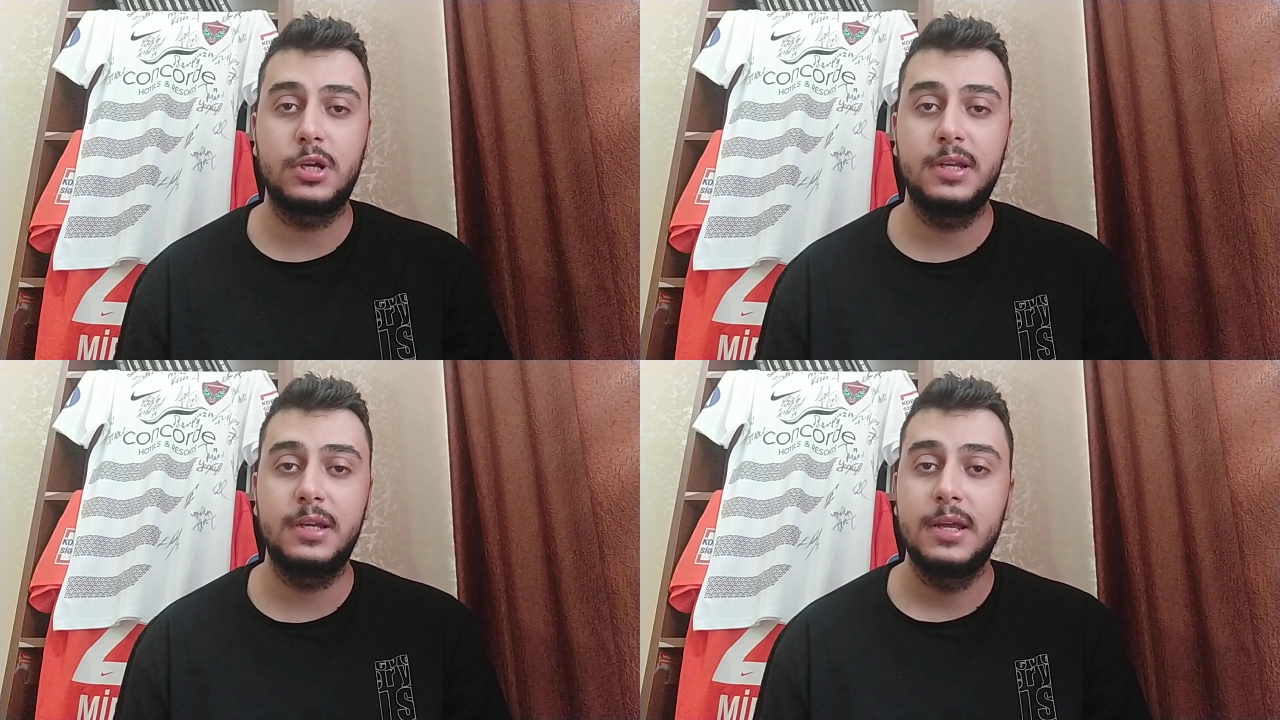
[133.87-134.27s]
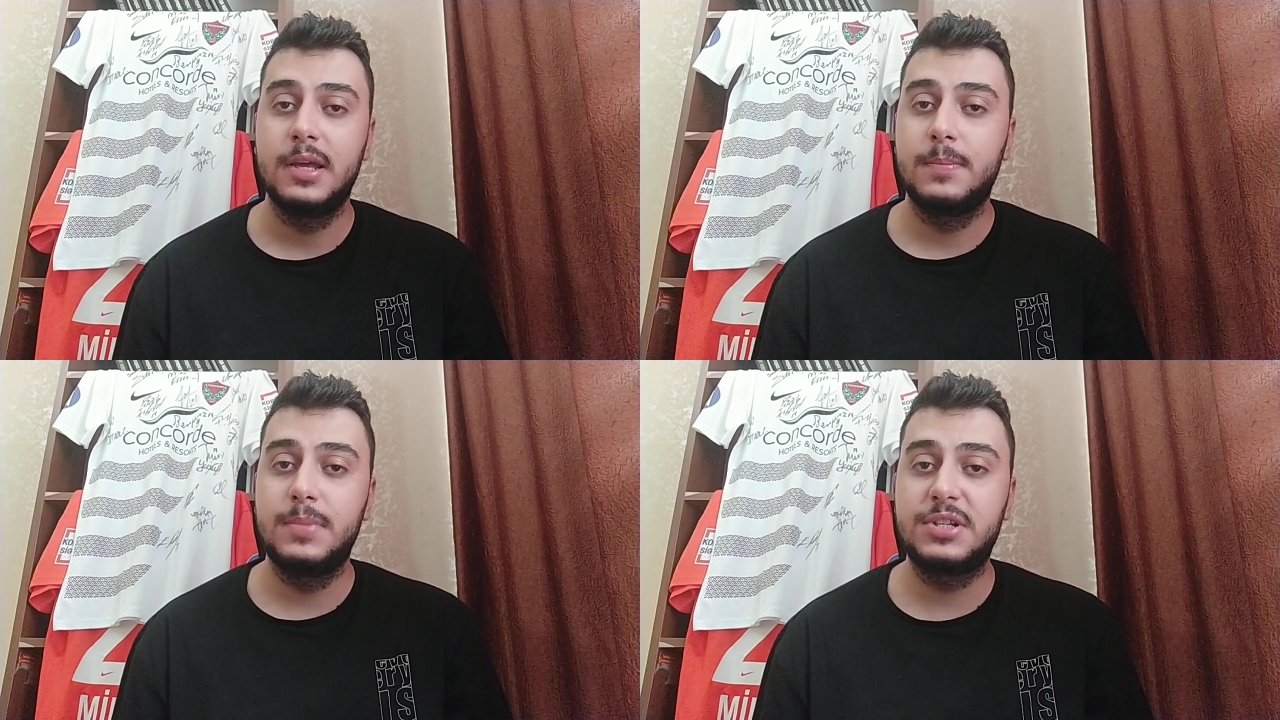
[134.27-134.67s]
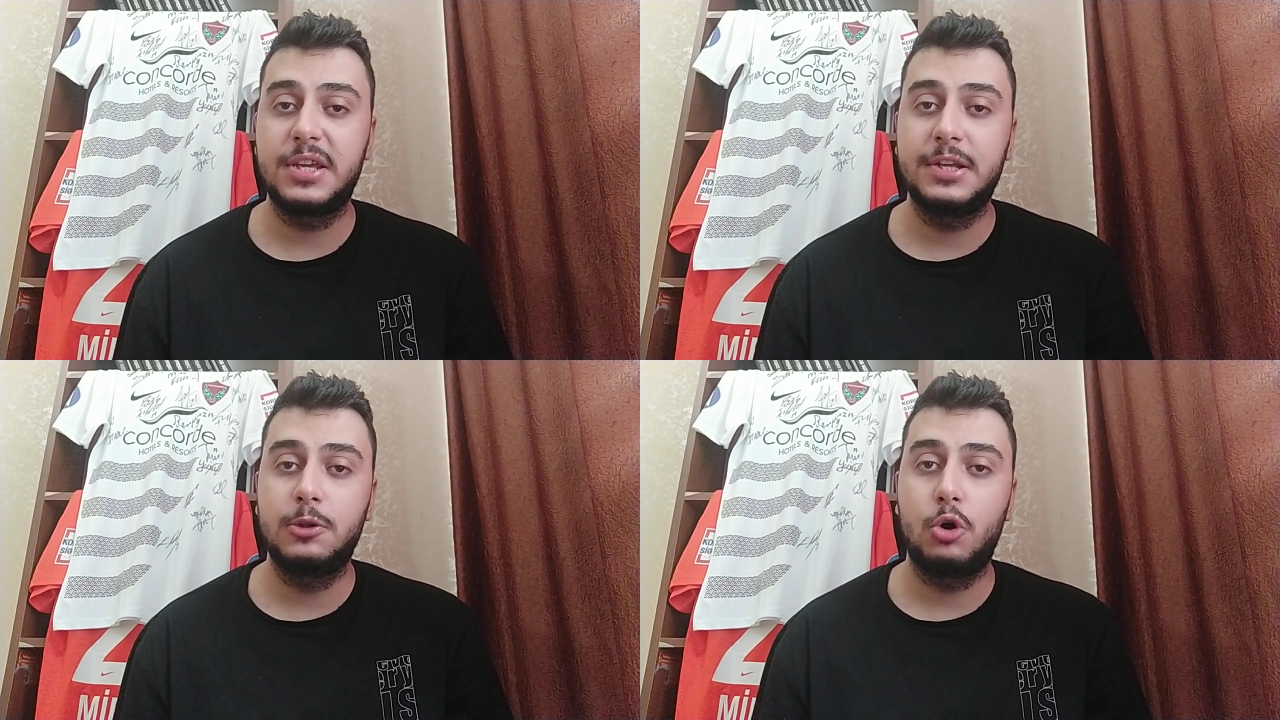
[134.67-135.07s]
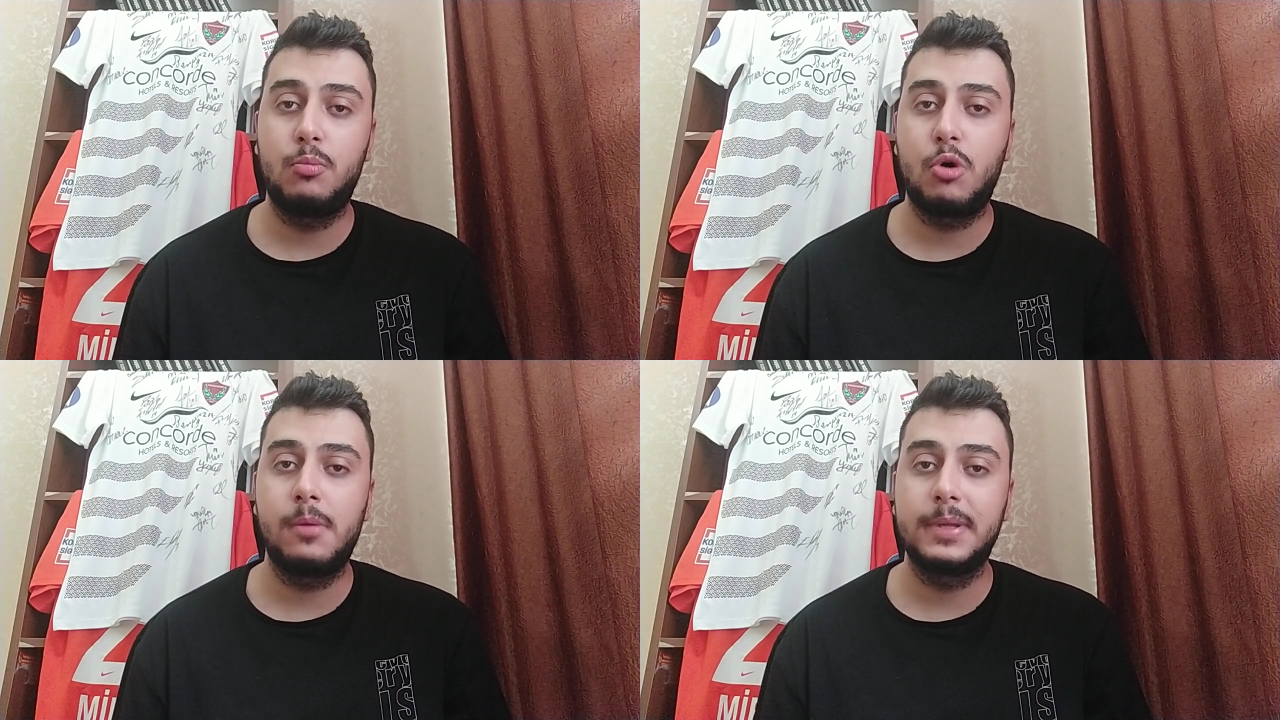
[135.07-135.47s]
Hani bir şekilde
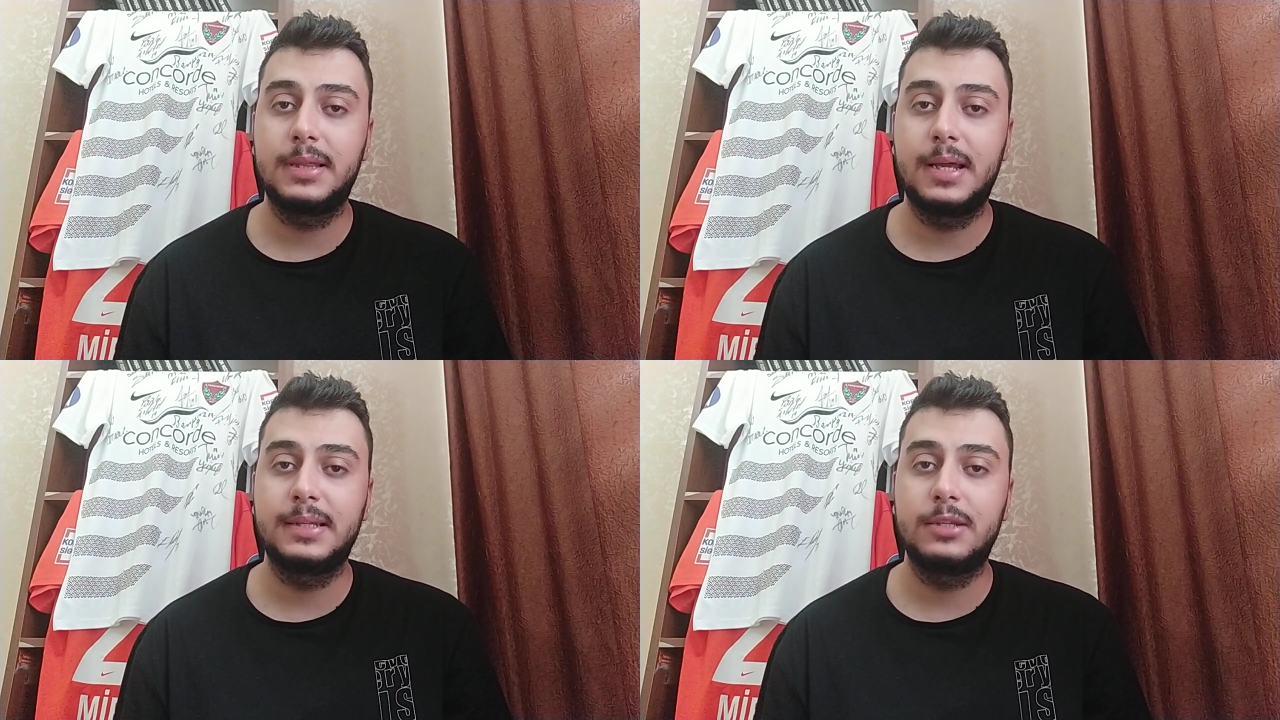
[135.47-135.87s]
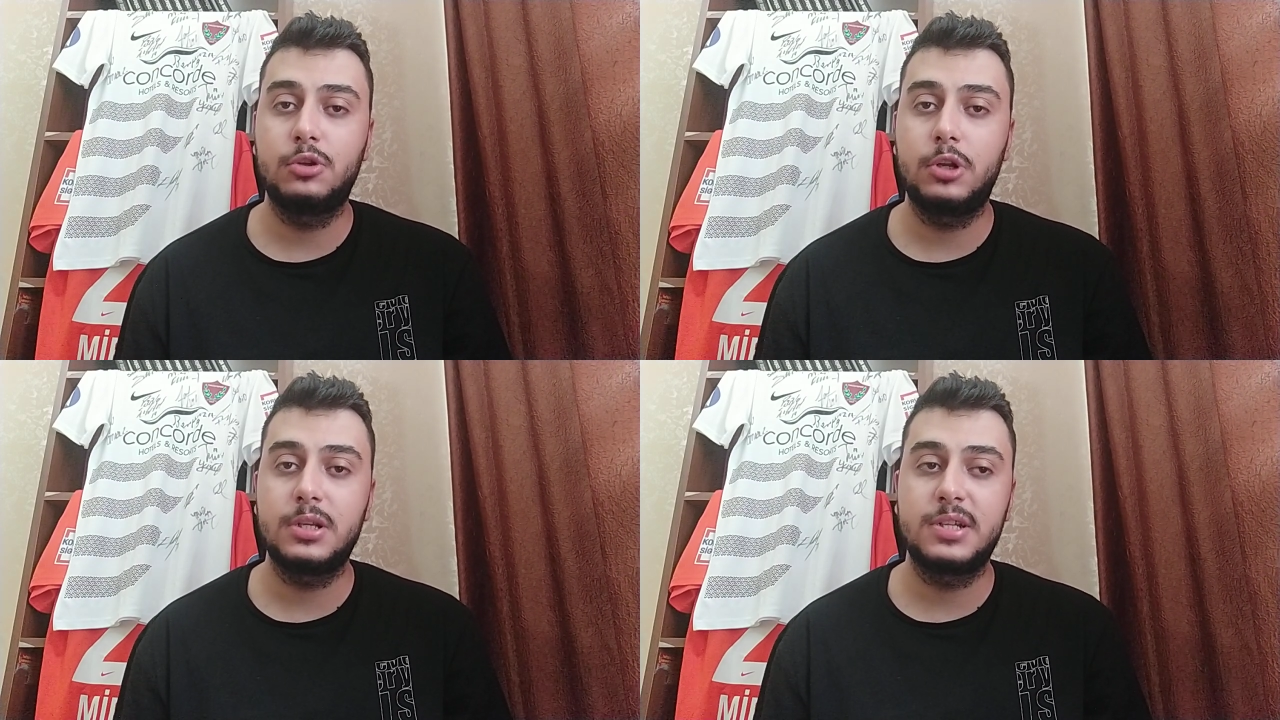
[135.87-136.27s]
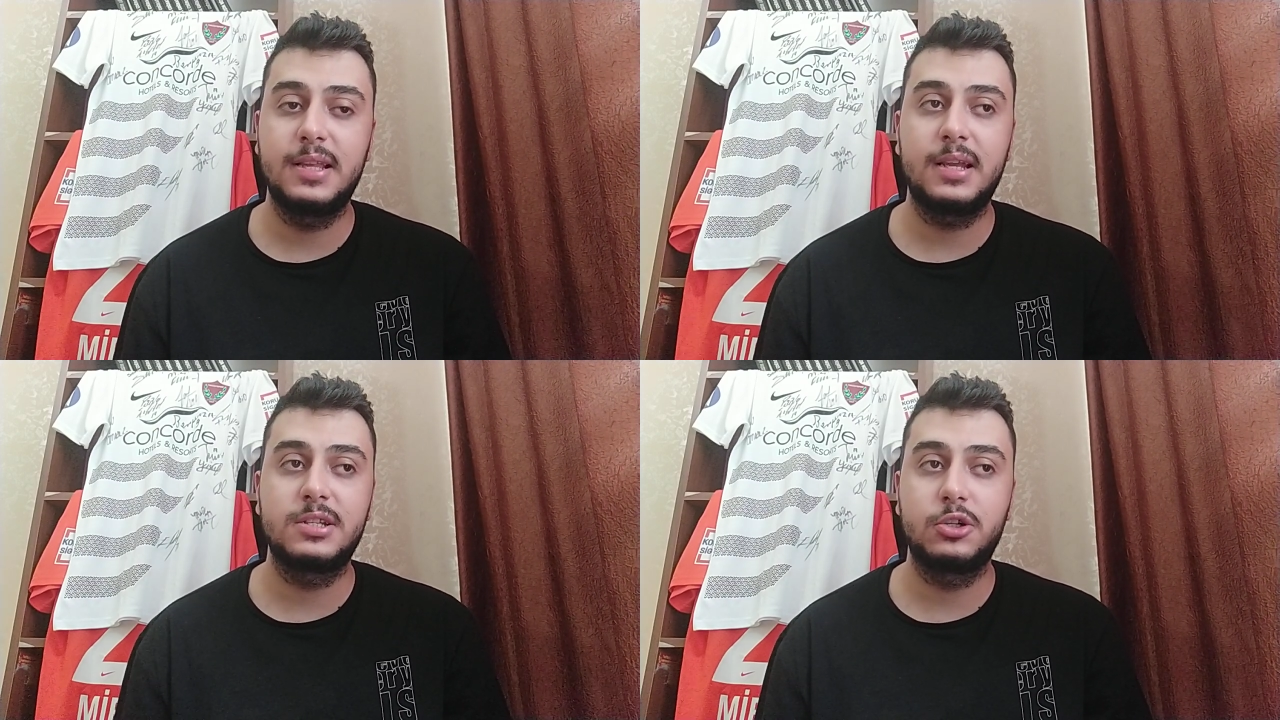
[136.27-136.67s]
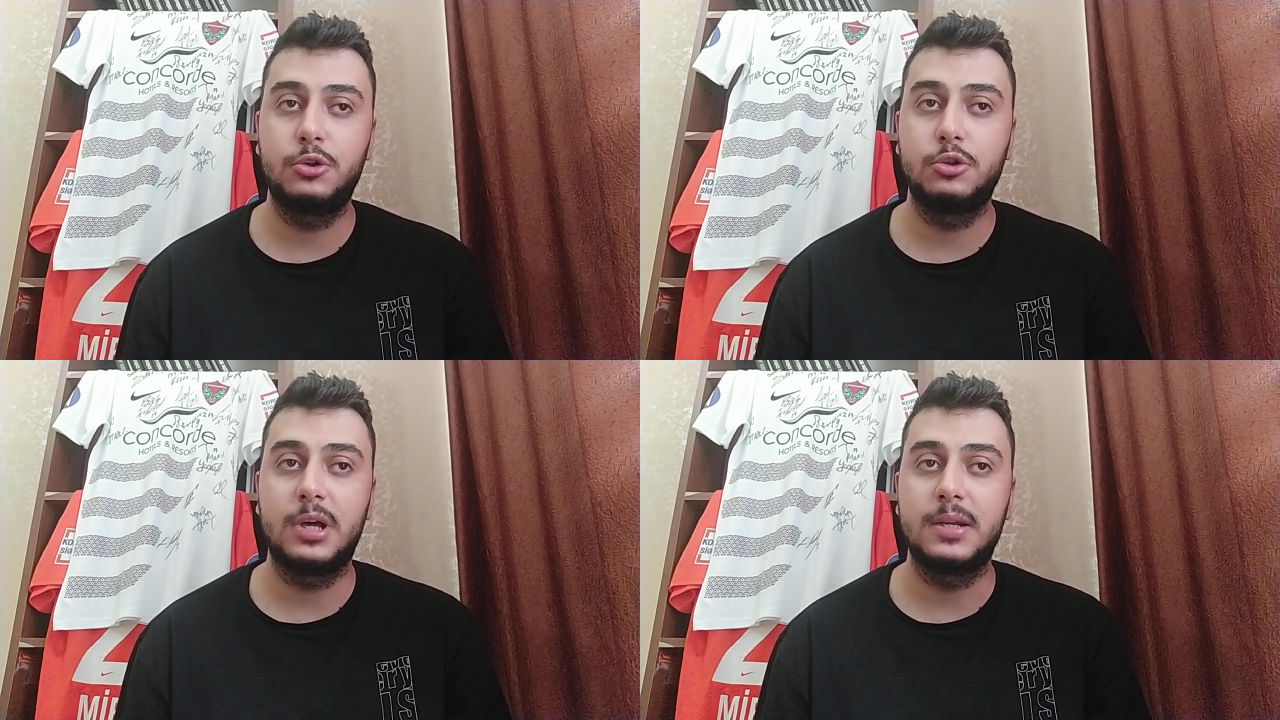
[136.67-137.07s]
o muhabbetlerden dönen şeyler çıkıyordu.